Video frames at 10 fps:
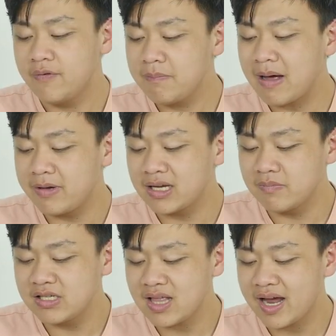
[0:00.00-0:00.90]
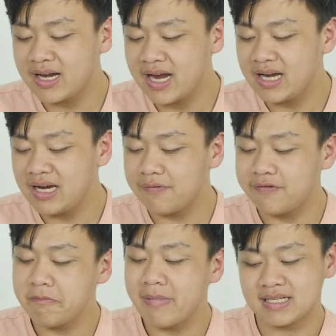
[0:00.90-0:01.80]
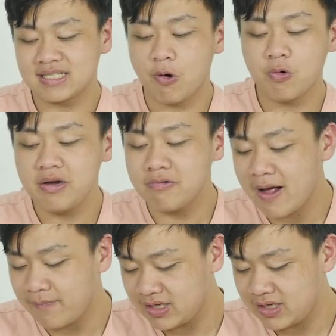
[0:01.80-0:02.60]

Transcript: Phiên bản mình cầm trên tay ở đây đấy là phiên bản sáu gi ga bai RAM,